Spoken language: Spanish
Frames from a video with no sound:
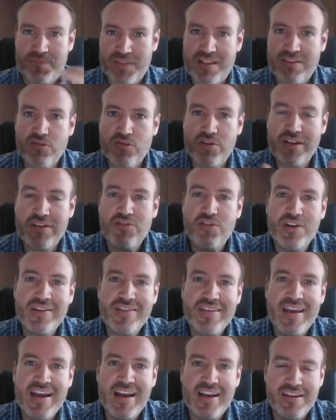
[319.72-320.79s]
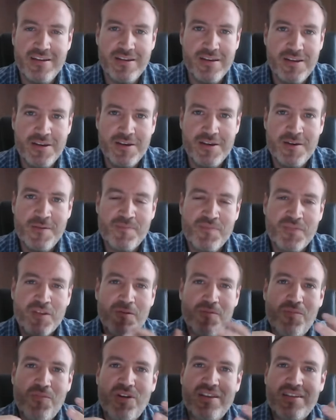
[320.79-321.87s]
las conexiones que hay,
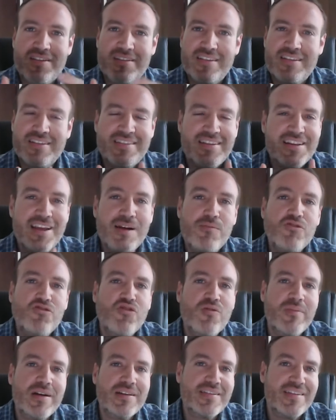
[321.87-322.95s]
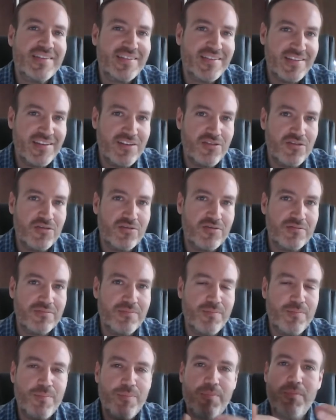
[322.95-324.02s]
pues sería mucho más sencillo
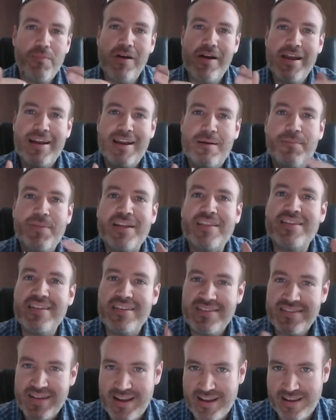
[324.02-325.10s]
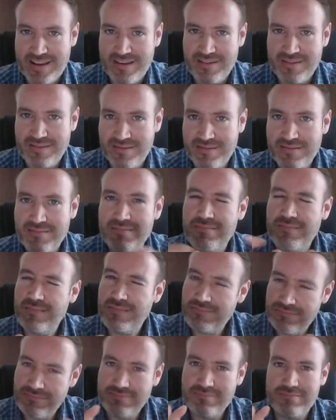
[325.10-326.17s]
el aprendizaje,
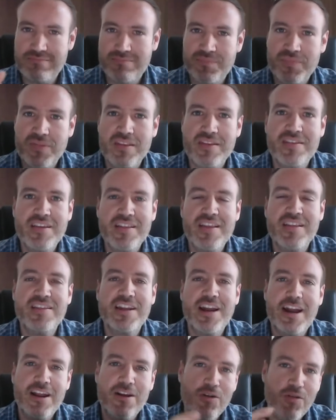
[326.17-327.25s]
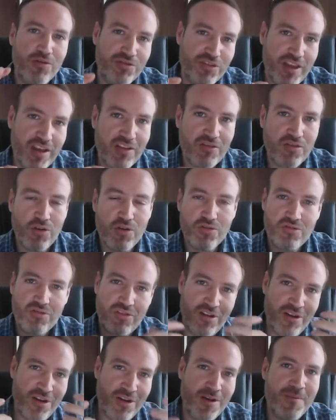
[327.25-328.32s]
sin entrar en
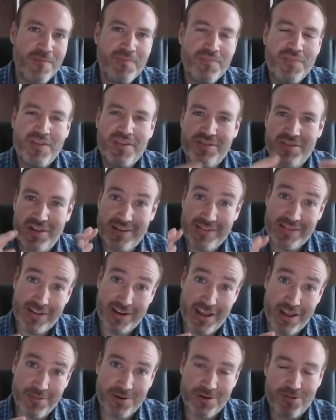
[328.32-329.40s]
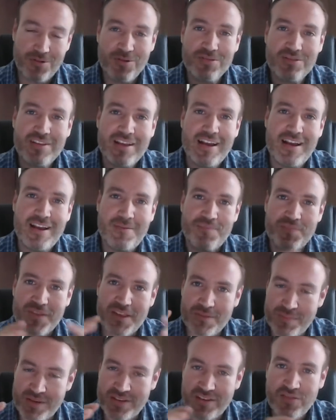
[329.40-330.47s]
contextos del cerebro, ¿no?
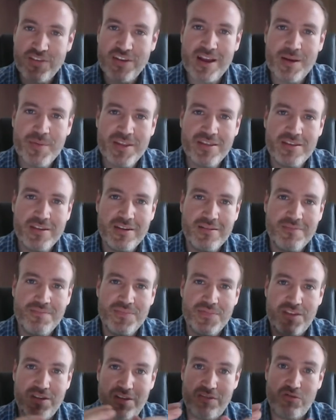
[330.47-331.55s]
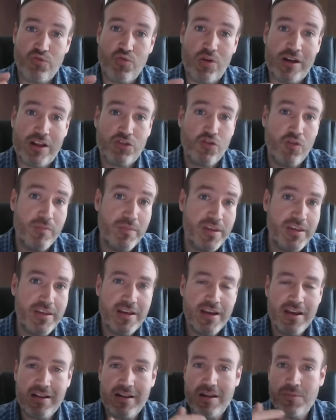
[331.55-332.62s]
específicamente de su
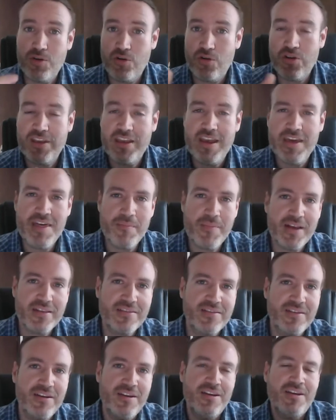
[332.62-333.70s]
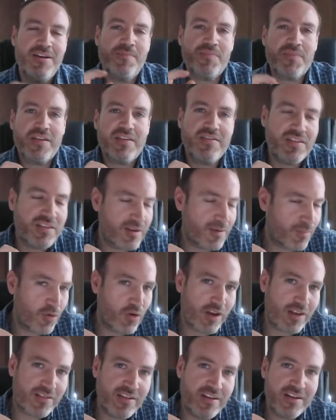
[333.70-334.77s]
anatomía, la biología y demás, sí te
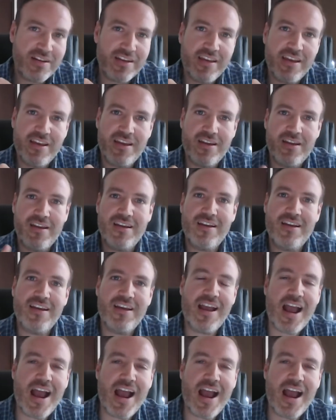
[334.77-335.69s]
puedo decir que